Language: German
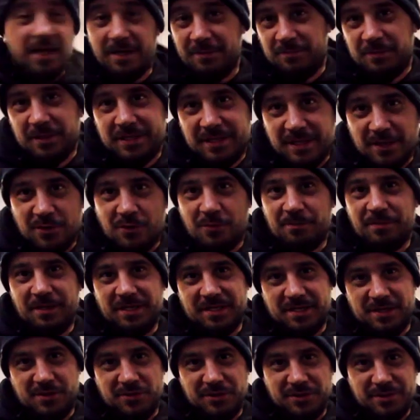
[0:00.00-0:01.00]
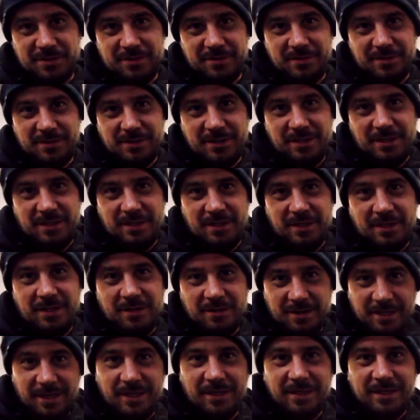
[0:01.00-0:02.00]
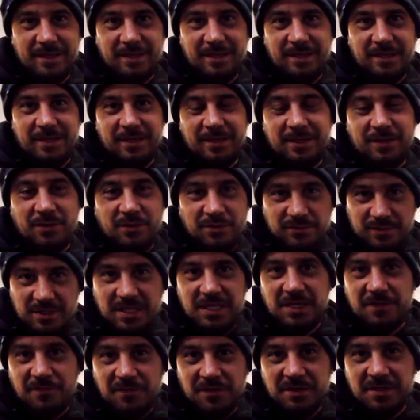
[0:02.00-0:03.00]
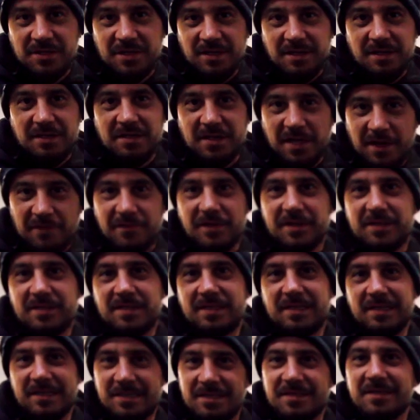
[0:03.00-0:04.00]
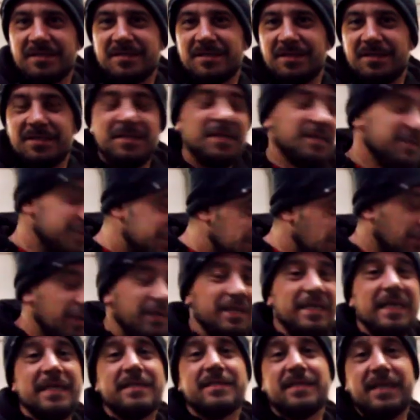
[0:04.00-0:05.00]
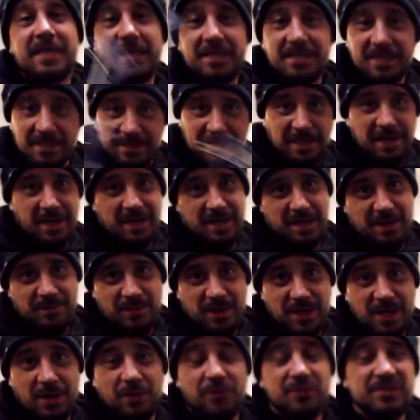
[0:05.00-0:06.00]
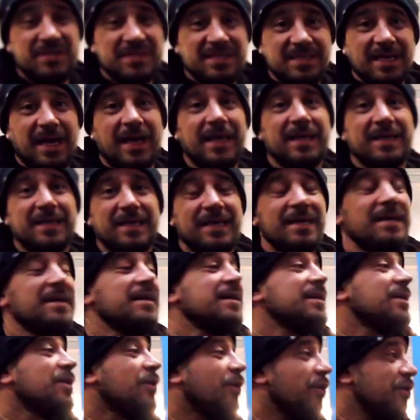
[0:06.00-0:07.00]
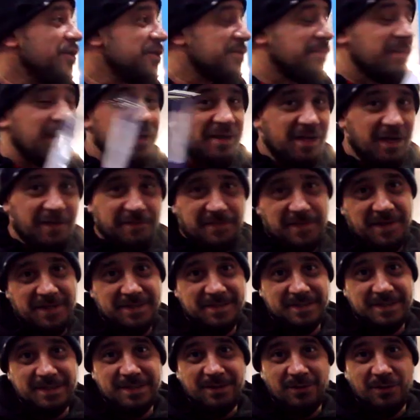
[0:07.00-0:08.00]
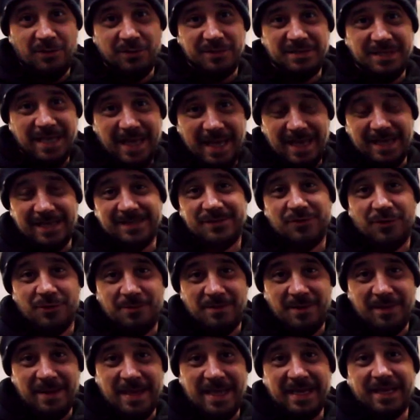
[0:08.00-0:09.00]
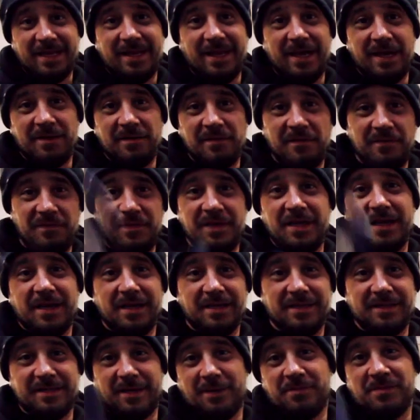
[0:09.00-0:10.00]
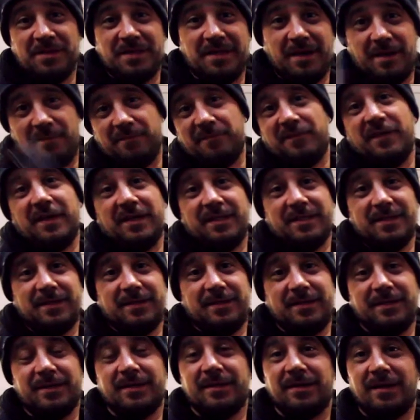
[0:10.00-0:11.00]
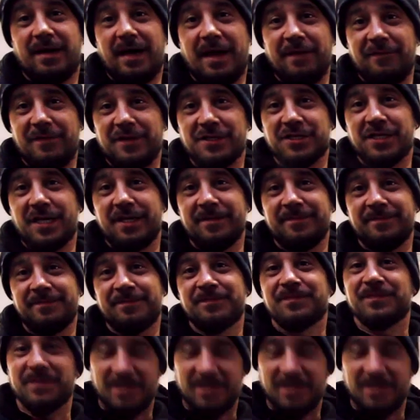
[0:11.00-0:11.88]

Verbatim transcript: halte mich da komplett raus. Ne? Und ich finde, Rafet kriegt das hin. So, jetzt gehe ich hinter der Kamera und zeige euch mal Rafet und er soll mal erklären, wie er damit anfängt. Einverstanden?